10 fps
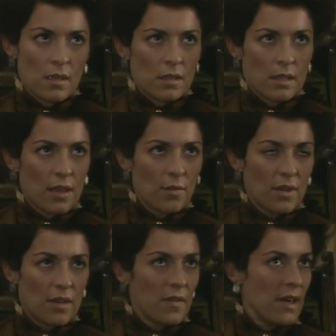
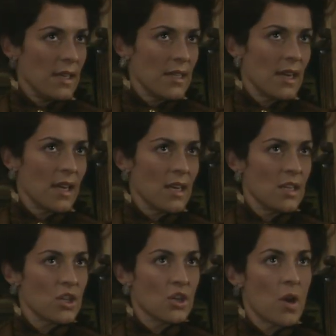А я уж думала,
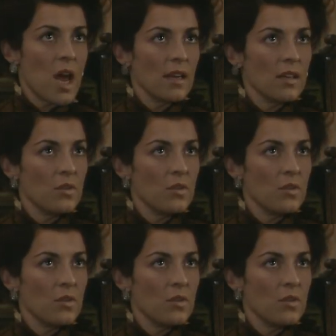что им не был